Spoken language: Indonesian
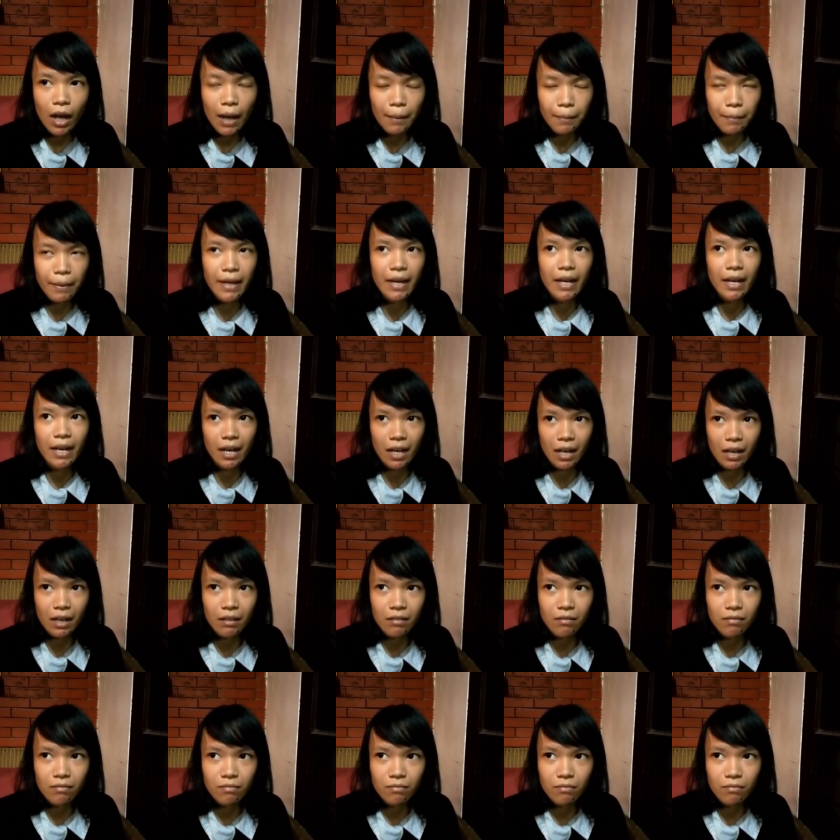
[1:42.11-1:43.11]
apa ya,
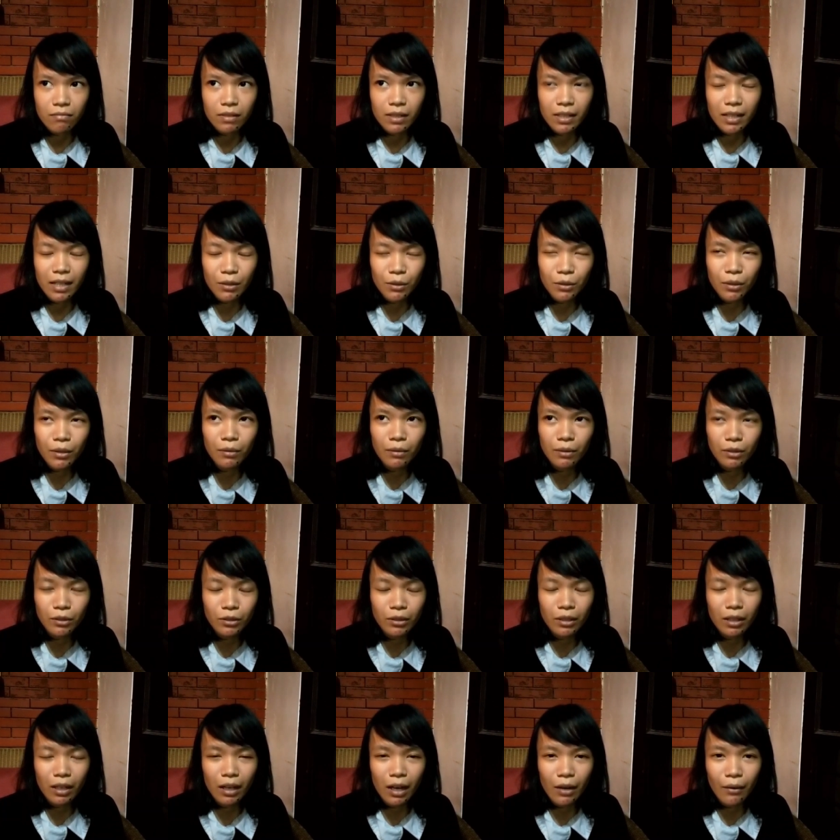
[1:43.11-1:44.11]
ya? Aku
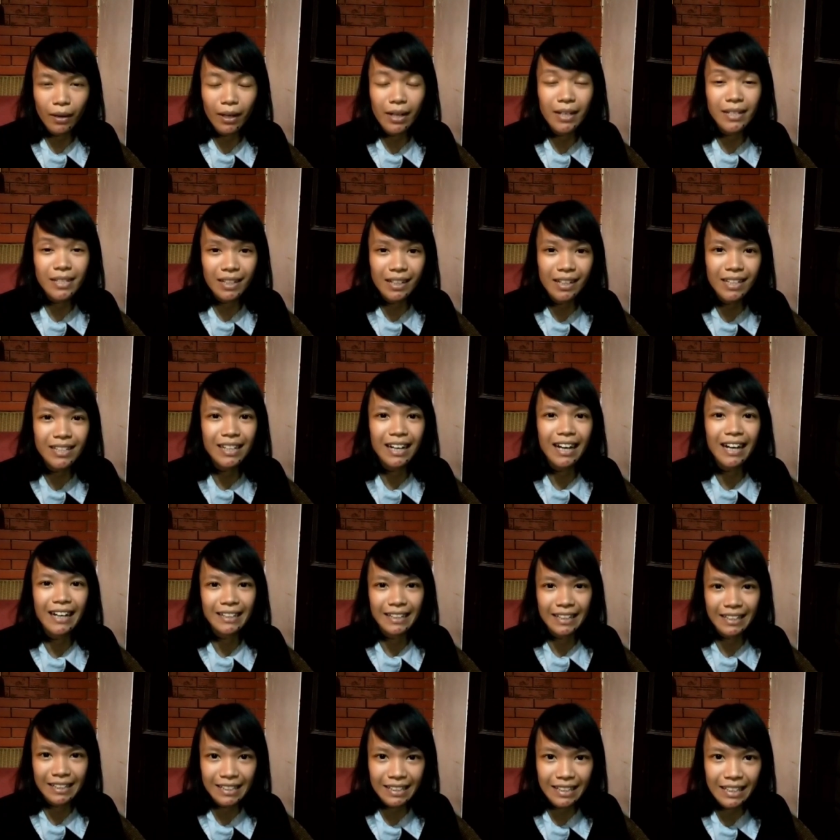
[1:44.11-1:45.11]
awalnya iseng-iseng
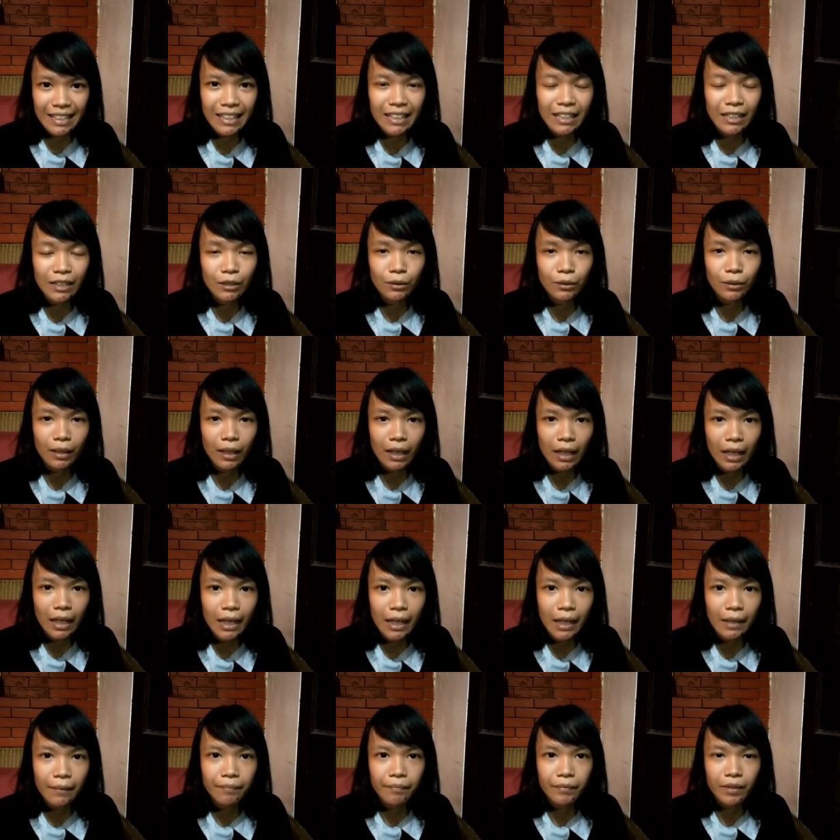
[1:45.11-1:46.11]
aja sih gitu
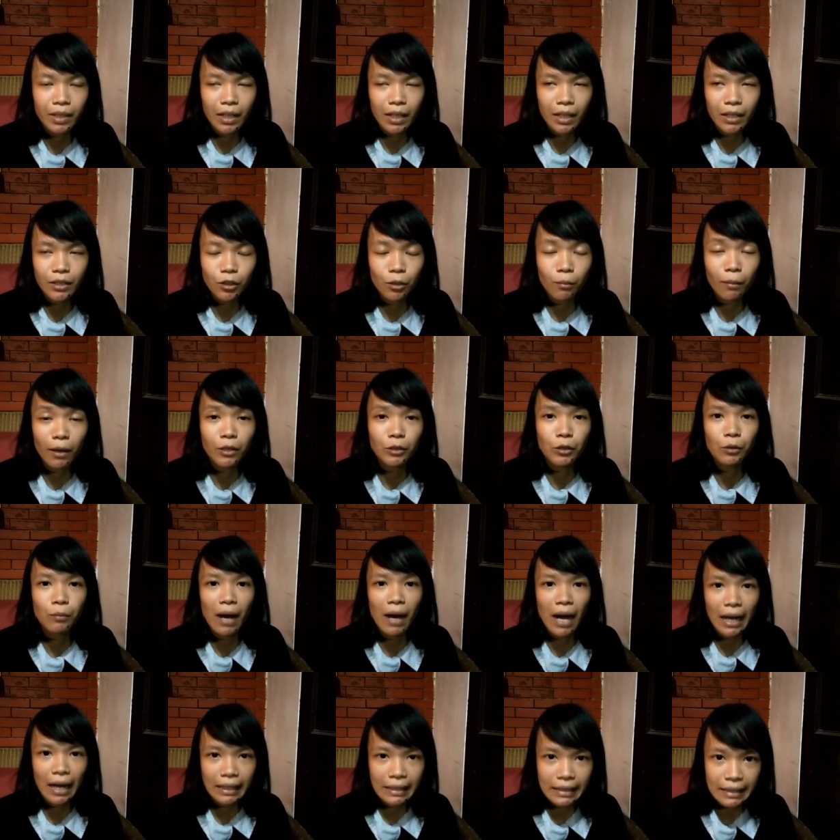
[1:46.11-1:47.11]
kan, ya,
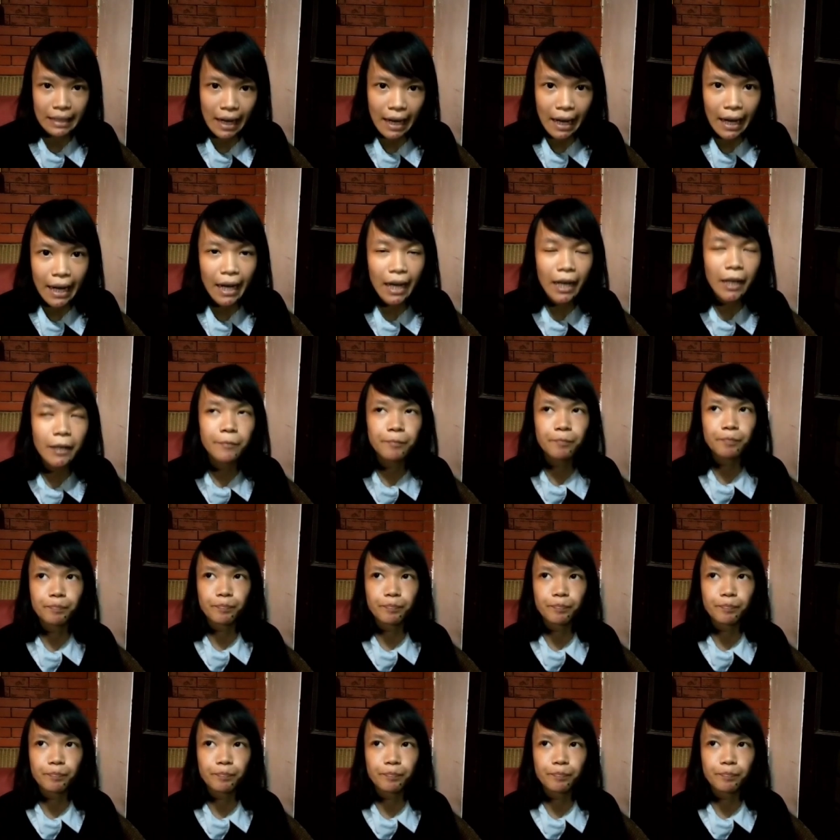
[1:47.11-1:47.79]
nyoba-nyoba aja